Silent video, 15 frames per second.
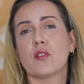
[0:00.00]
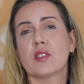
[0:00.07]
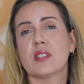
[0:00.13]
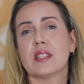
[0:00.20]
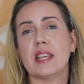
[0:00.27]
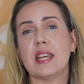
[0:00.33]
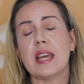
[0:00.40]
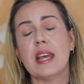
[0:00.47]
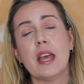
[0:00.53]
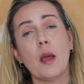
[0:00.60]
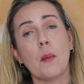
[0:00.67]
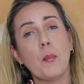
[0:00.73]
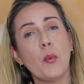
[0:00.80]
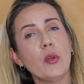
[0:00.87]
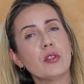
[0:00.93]
você,
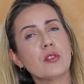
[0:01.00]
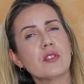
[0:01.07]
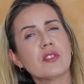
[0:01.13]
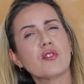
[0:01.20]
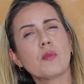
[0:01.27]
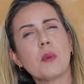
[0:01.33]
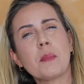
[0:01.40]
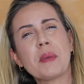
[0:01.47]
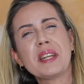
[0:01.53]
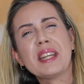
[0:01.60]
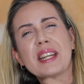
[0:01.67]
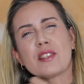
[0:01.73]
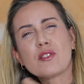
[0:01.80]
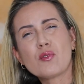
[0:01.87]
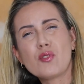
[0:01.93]
muitos de uma
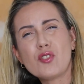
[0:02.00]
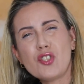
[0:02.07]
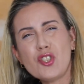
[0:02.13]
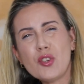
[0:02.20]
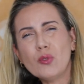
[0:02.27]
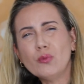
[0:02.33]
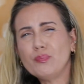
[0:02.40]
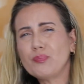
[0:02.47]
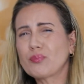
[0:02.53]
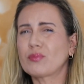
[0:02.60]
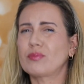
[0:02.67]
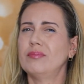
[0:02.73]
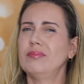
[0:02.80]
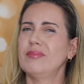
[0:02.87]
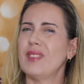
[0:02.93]
maneira sutil,
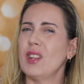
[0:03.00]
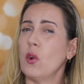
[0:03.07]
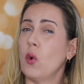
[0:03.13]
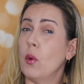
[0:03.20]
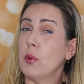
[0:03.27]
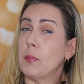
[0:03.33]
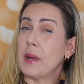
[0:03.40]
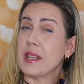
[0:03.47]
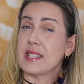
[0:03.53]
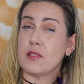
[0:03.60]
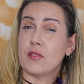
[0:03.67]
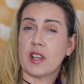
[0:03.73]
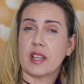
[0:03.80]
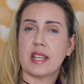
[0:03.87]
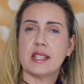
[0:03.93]
como
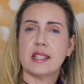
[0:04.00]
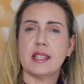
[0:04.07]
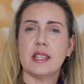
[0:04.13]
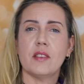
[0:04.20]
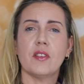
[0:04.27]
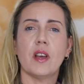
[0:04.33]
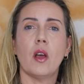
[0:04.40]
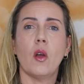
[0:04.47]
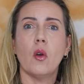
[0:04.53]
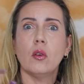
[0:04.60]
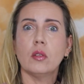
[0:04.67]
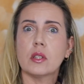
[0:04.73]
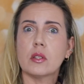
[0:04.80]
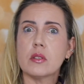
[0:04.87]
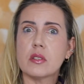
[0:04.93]
passiva-agressiva,
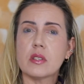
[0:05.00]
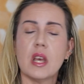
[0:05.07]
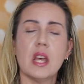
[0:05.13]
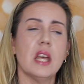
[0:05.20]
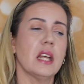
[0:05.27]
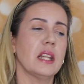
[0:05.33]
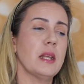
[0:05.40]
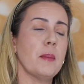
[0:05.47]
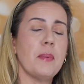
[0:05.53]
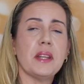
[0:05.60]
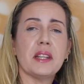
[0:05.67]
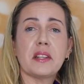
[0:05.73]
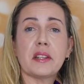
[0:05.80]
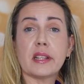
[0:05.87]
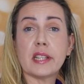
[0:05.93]
outros,
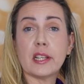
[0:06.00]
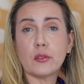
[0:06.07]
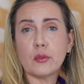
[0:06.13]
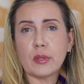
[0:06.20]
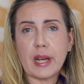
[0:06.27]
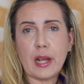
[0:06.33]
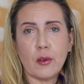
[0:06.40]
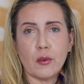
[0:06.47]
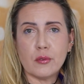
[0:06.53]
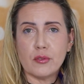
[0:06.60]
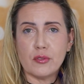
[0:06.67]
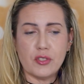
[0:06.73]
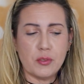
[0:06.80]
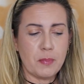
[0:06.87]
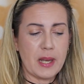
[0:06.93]
dependendo até do grau
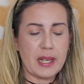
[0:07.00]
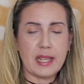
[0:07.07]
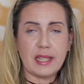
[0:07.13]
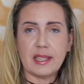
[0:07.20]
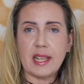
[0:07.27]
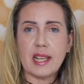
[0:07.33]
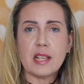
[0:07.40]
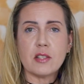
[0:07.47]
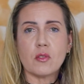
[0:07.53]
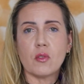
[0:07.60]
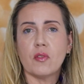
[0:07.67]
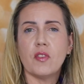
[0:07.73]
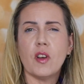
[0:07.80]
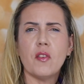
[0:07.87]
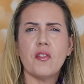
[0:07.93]
de parentesco,
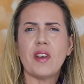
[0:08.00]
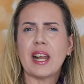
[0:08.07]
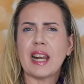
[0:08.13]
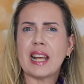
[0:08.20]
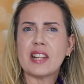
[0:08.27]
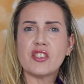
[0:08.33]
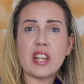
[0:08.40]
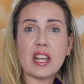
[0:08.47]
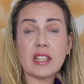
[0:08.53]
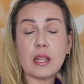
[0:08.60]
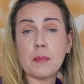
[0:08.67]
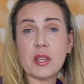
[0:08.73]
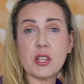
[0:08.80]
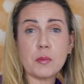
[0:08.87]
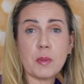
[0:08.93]
vão falar
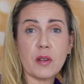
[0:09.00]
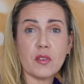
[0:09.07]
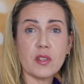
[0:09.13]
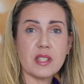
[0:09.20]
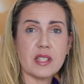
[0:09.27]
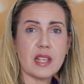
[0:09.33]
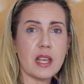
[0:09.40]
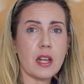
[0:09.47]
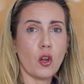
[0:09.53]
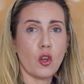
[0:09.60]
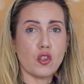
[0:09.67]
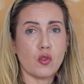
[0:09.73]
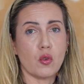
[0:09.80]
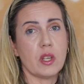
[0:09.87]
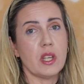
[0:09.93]
diretamente para você,
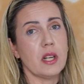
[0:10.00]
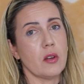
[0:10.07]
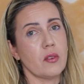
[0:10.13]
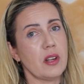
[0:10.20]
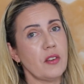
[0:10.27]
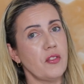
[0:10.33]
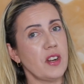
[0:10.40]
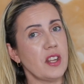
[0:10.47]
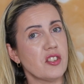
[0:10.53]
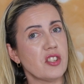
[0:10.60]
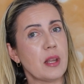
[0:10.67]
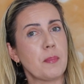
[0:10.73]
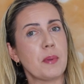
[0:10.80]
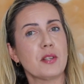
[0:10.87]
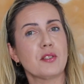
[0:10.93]
lógico que não na frente
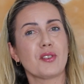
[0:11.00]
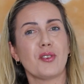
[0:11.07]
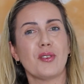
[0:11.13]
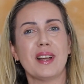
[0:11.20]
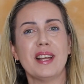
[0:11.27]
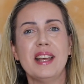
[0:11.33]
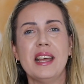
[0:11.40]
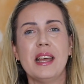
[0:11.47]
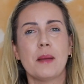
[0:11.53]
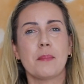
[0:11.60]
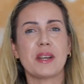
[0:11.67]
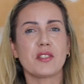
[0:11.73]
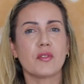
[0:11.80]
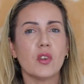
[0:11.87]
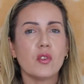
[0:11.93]
da pessoa,
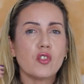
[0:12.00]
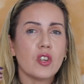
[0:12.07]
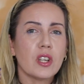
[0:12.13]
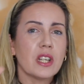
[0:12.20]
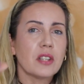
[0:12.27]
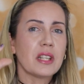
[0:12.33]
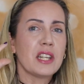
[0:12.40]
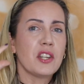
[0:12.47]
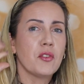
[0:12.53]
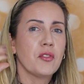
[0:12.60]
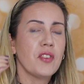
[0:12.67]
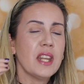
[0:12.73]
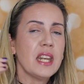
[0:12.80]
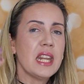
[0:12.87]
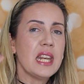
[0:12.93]
mas vão jogando ali o
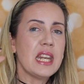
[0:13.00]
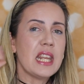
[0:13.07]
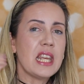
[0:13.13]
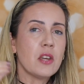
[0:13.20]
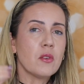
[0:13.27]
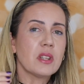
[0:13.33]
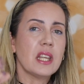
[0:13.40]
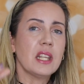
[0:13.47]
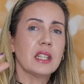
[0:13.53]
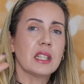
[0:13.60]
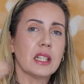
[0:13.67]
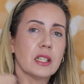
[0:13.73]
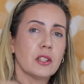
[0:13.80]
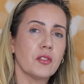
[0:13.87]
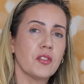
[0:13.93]
veneninho,
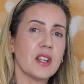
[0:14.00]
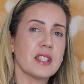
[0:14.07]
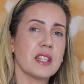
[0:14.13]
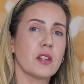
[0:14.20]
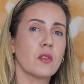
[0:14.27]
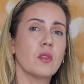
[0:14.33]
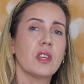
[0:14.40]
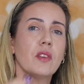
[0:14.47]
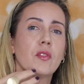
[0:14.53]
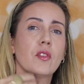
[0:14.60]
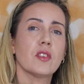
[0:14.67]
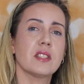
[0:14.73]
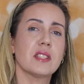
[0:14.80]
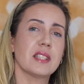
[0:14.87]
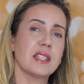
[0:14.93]
tentando fazer com que
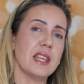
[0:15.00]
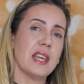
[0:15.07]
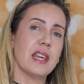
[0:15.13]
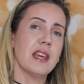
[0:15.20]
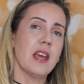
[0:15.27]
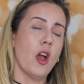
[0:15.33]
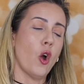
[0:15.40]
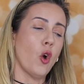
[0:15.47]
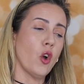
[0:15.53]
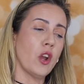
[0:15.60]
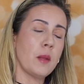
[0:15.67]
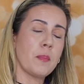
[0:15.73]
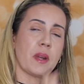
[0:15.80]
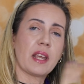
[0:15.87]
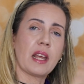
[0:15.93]
você
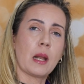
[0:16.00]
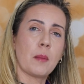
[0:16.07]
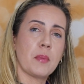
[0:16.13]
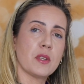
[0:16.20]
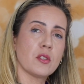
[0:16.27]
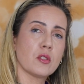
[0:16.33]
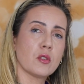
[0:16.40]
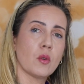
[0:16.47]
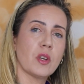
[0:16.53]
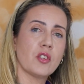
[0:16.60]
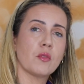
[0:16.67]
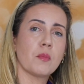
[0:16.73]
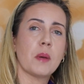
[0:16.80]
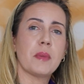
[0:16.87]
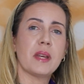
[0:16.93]
olhe para aquela pessoa
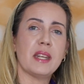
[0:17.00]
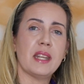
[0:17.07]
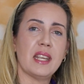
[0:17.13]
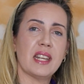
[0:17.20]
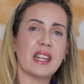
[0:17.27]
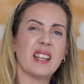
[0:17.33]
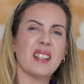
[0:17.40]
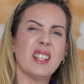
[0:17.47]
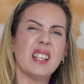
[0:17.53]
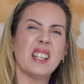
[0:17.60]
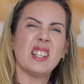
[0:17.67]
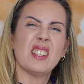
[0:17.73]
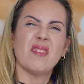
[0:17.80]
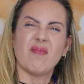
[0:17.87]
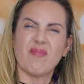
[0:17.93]
de uma maneira
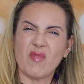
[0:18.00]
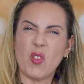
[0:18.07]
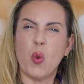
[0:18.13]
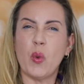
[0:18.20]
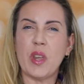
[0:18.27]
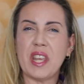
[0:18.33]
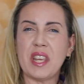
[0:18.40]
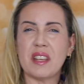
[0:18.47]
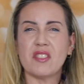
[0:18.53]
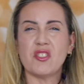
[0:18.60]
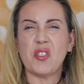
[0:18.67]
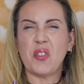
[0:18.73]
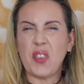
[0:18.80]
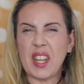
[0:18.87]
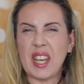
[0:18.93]
ruim,
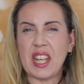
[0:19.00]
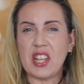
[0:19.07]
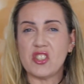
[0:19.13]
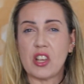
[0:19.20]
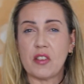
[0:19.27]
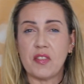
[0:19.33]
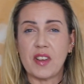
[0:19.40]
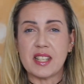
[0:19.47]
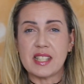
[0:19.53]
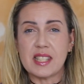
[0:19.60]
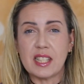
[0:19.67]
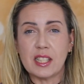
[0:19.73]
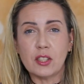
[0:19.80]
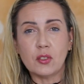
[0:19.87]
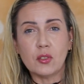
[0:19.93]
diferente,
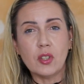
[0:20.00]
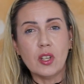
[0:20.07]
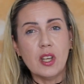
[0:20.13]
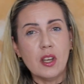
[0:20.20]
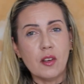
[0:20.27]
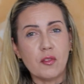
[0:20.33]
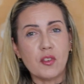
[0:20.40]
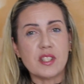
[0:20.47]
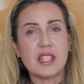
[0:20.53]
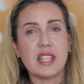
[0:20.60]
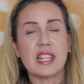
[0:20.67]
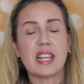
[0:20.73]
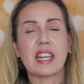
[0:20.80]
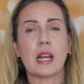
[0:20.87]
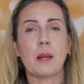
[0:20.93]
afastando você
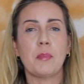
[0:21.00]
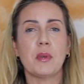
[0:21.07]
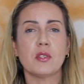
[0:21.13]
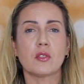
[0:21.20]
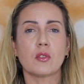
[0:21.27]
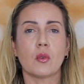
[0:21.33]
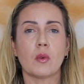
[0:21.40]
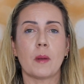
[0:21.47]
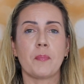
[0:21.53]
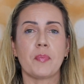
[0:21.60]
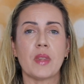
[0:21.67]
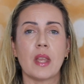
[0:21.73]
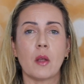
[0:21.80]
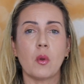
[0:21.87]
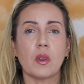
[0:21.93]
daquela pessoa.
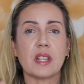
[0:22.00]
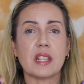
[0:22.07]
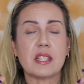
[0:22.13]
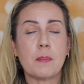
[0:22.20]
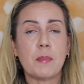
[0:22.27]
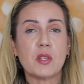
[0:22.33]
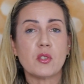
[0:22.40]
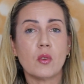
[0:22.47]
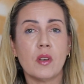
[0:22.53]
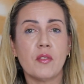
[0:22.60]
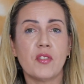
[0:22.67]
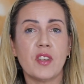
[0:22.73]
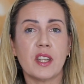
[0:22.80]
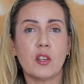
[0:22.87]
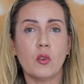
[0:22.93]
Quando essa pessoa
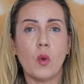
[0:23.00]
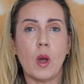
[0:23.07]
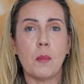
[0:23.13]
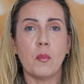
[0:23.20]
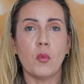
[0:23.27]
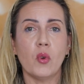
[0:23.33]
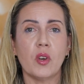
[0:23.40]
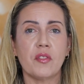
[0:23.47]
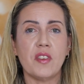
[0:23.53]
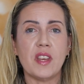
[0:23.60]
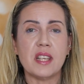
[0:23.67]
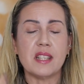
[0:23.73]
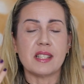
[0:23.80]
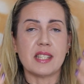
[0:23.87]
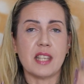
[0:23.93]
vê que o amor
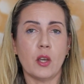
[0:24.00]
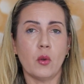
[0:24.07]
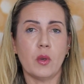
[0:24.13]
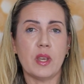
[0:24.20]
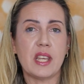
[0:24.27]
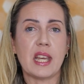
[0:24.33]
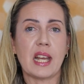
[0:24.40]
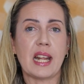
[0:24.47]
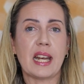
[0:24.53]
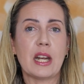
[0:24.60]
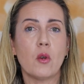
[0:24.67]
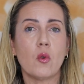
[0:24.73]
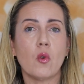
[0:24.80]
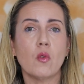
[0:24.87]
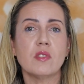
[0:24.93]
venceu e que ela
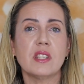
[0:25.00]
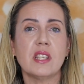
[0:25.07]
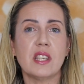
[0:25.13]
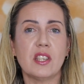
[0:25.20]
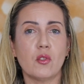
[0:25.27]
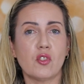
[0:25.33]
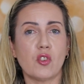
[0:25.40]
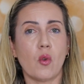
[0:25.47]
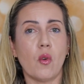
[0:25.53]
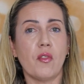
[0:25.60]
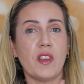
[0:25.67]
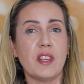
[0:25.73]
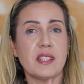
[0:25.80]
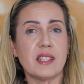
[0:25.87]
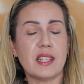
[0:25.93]
não conseguiu te
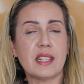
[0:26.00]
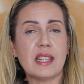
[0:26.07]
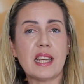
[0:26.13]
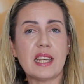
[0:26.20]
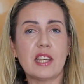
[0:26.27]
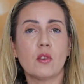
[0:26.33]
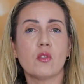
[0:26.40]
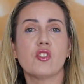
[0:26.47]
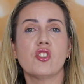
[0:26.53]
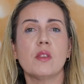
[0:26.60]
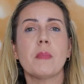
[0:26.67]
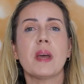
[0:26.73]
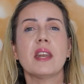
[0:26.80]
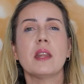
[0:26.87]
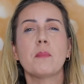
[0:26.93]
convencer daquilo, te
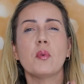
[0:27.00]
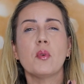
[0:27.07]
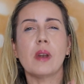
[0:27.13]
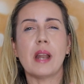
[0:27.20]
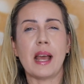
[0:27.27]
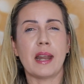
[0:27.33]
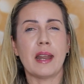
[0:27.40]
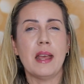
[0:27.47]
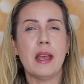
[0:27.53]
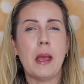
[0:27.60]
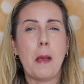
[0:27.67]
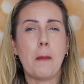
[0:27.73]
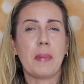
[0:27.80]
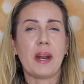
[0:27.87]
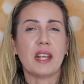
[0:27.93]
manipular,
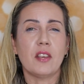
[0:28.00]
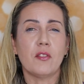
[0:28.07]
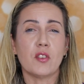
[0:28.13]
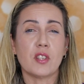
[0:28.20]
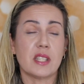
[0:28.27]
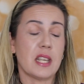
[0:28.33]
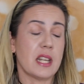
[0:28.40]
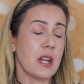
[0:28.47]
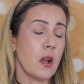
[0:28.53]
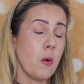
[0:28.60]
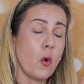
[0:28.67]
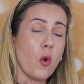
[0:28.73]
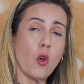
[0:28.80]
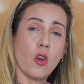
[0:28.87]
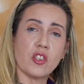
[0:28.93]
para que você
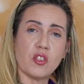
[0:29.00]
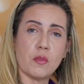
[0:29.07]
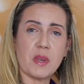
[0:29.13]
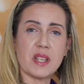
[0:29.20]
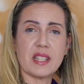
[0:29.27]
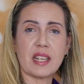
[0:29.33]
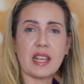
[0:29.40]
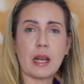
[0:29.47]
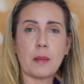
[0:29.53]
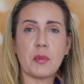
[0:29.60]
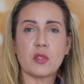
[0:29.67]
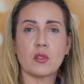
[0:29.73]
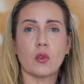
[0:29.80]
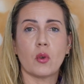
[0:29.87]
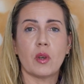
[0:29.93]
não goste mais daquela
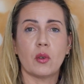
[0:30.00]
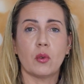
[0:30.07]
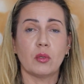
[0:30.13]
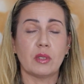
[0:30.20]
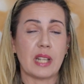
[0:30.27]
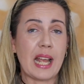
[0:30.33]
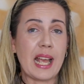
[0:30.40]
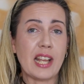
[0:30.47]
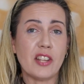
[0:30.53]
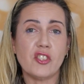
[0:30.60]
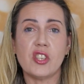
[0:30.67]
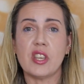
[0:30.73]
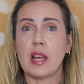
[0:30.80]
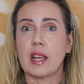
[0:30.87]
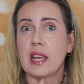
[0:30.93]
pessoa ou
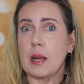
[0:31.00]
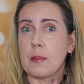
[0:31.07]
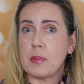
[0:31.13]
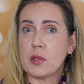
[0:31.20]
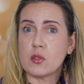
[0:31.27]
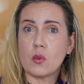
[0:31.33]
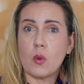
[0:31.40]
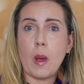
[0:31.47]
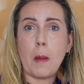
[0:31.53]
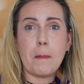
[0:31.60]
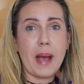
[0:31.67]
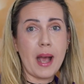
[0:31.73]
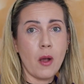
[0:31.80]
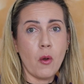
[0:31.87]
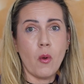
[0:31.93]
trate aquela pessoa
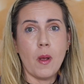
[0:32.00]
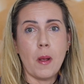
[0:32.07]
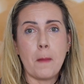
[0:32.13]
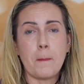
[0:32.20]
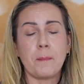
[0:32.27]
mal